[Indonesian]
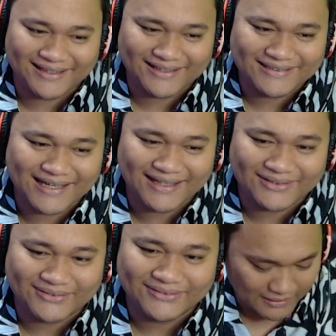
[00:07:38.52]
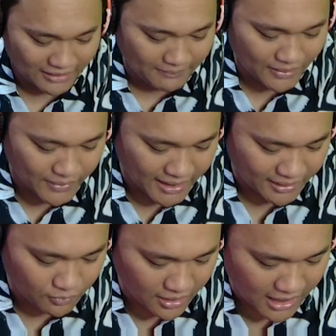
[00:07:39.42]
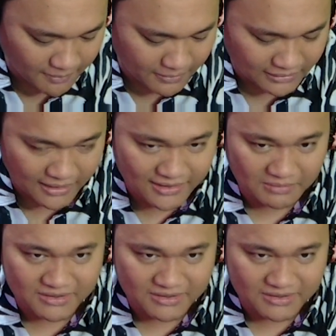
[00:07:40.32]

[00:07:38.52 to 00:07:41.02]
ya guys ya, tuh. Dan by the way, gua nggak ada bertanding sama